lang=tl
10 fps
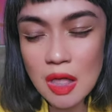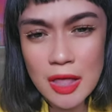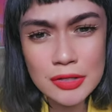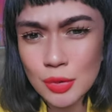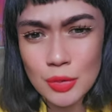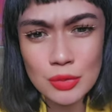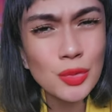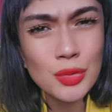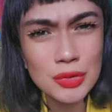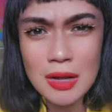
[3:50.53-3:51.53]
And so,
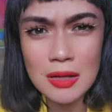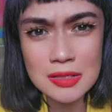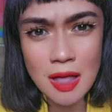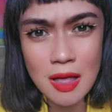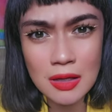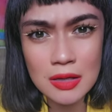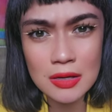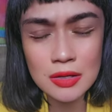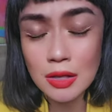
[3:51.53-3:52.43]
no-no talaga sa akin.